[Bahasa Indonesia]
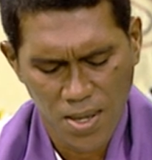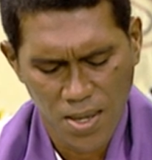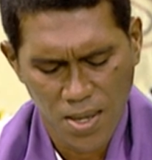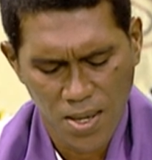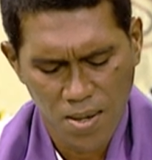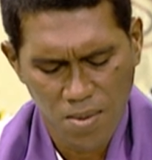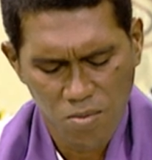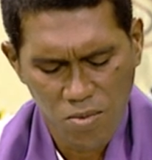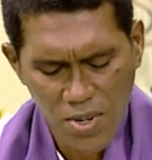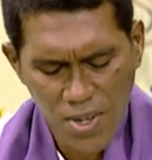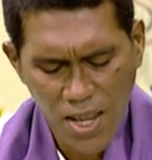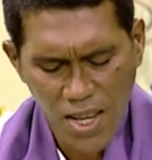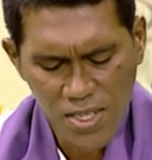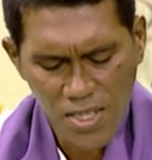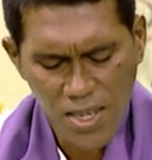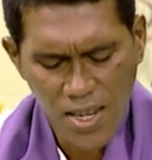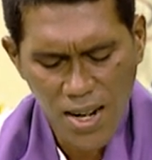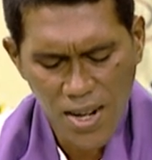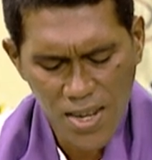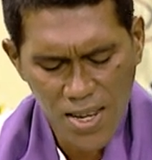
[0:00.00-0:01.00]

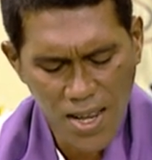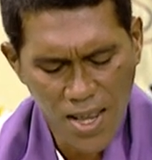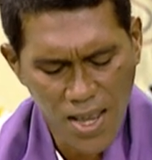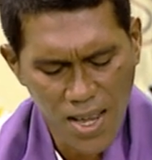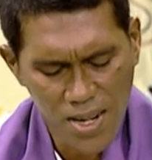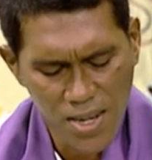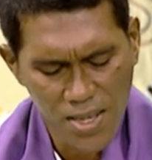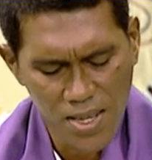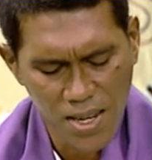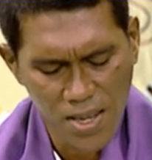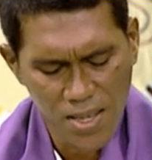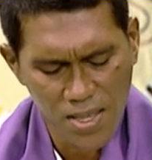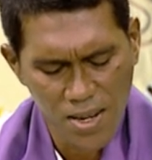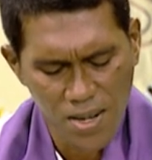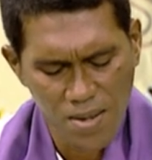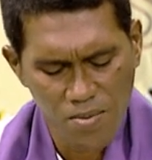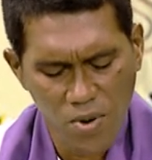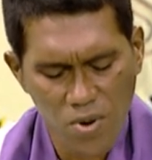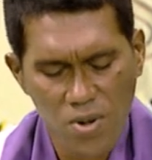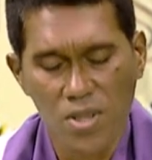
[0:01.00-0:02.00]
Mudança radical iha ite
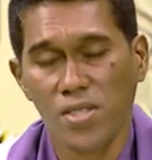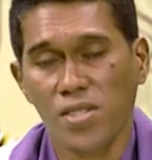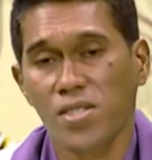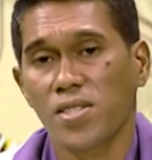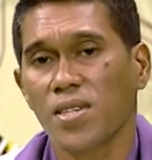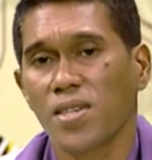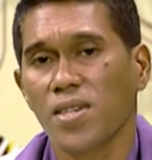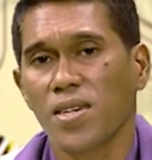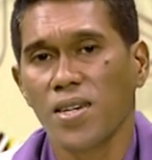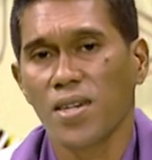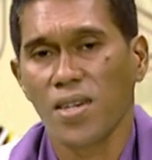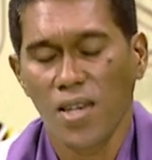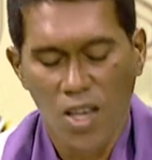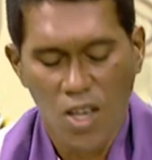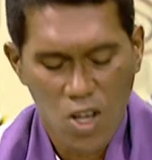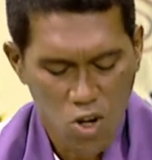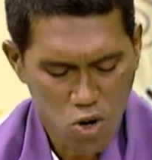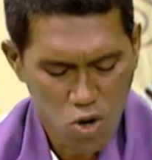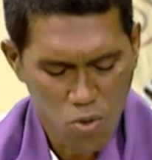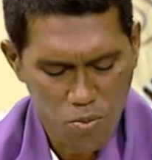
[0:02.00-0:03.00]
Nemores.
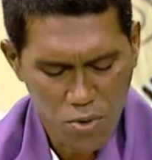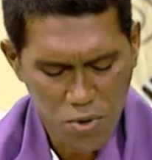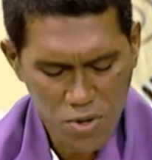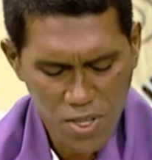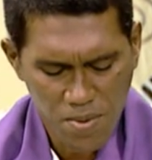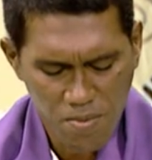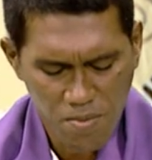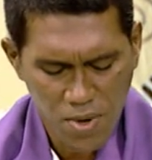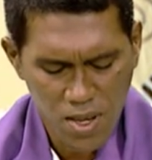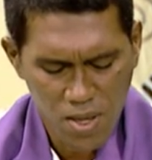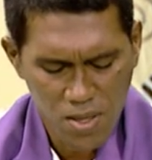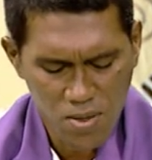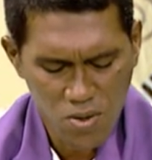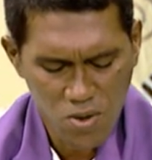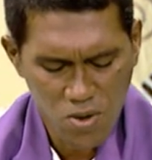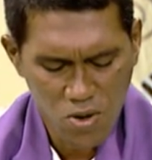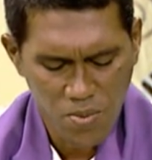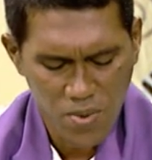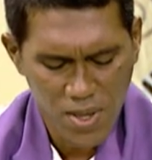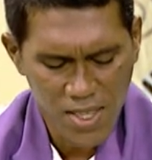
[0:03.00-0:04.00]
Comportamento
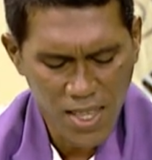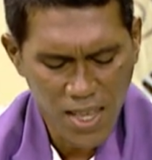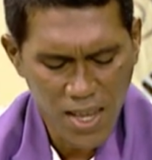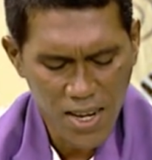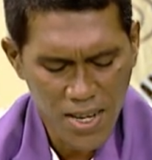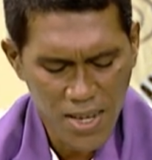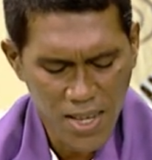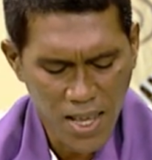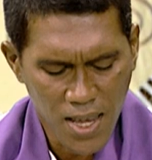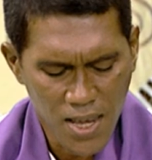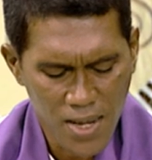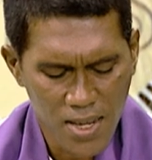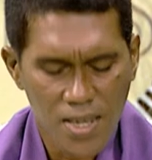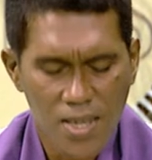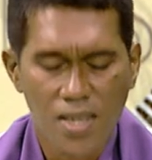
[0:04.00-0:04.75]
no mentalidade.